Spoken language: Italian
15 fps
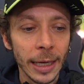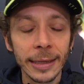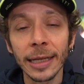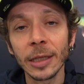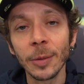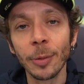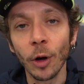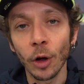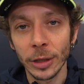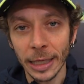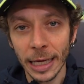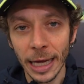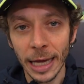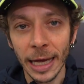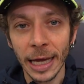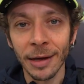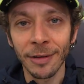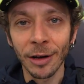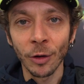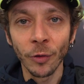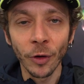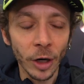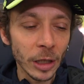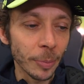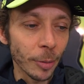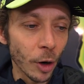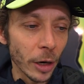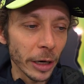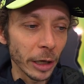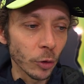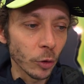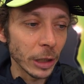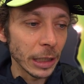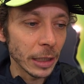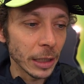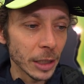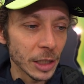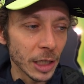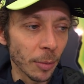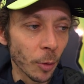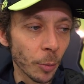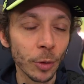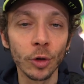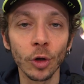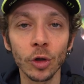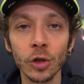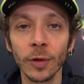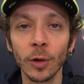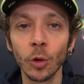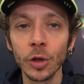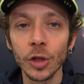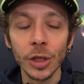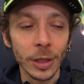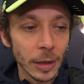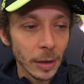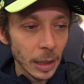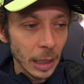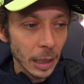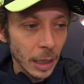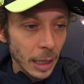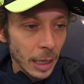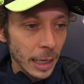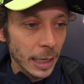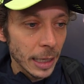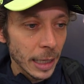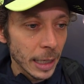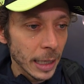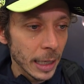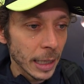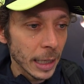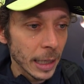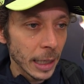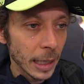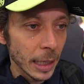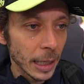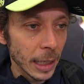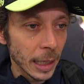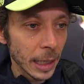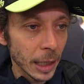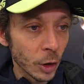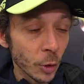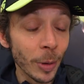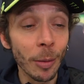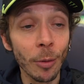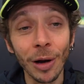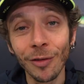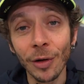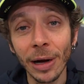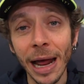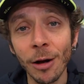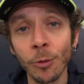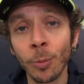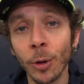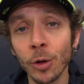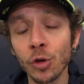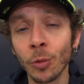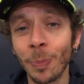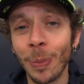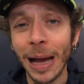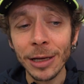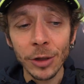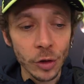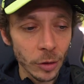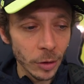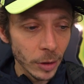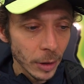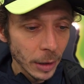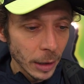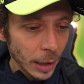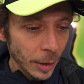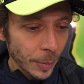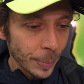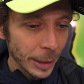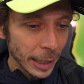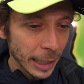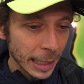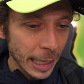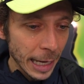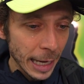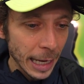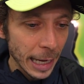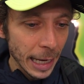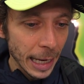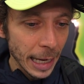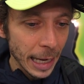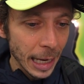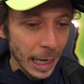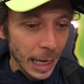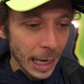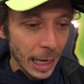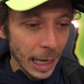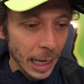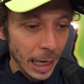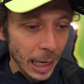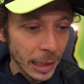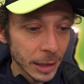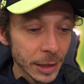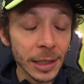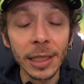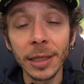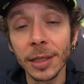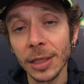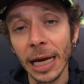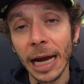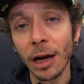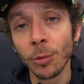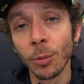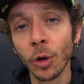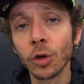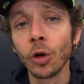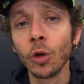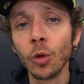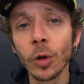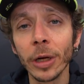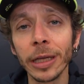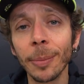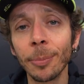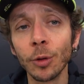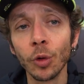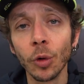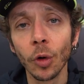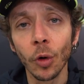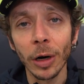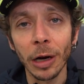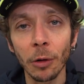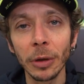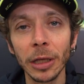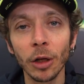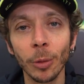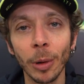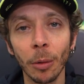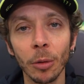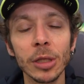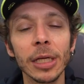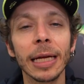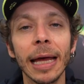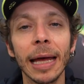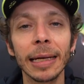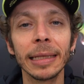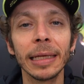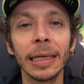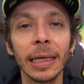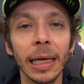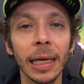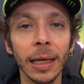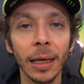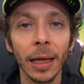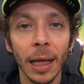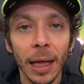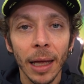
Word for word: tanti piloti che, che vanno forte, però anche noi siamo piuttosto veloci e dobbiamo lavorare un po' sul passo perché gli stint saranno molto lunghi da più di un'ora quindi dobbiamo cercare di